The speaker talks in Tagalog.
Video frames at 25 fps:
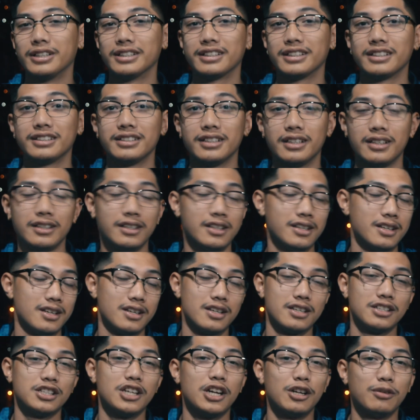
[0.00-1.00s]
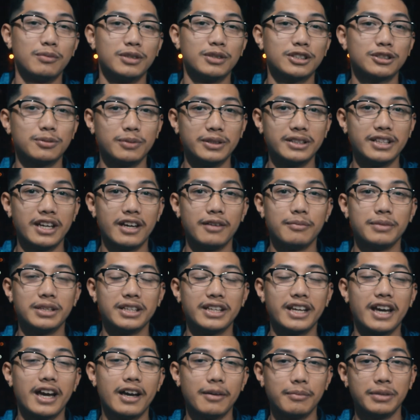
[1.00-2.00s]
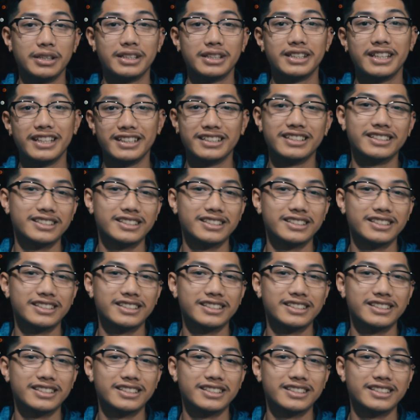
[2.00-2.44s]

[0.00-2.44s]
Kasi siya ang mas madaming gamit kaysa